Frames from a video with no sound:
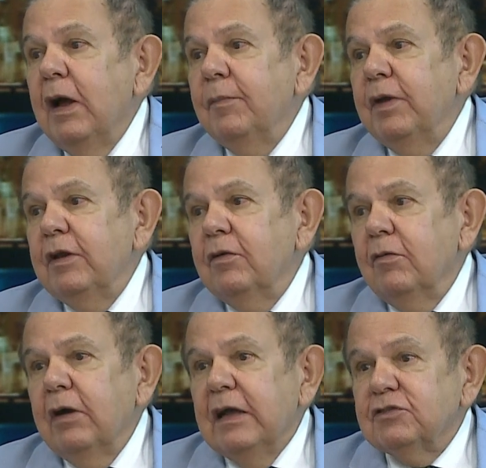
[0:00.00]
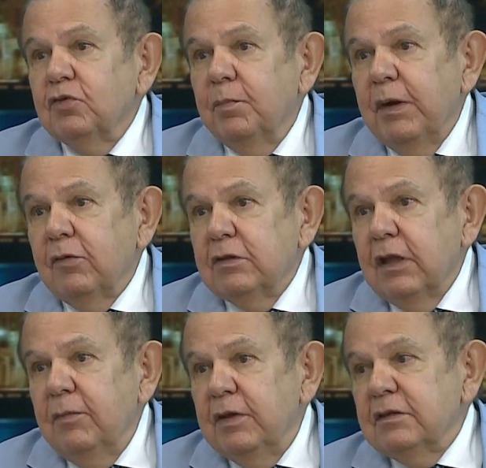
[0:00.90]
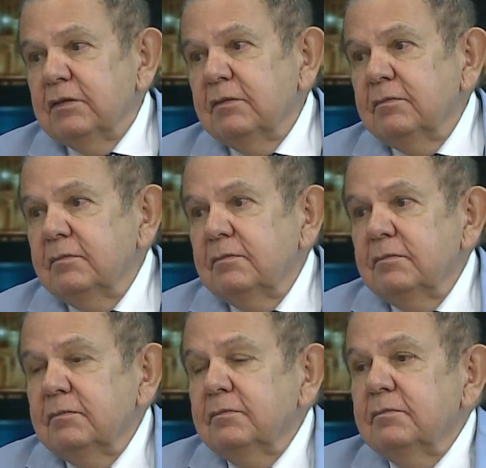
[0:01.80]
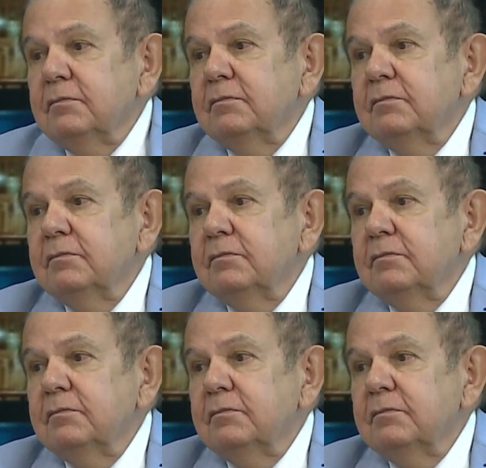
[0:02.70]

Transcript: Armênio, é um garçom para quantas mesas? Hoje no Tio Armênio é um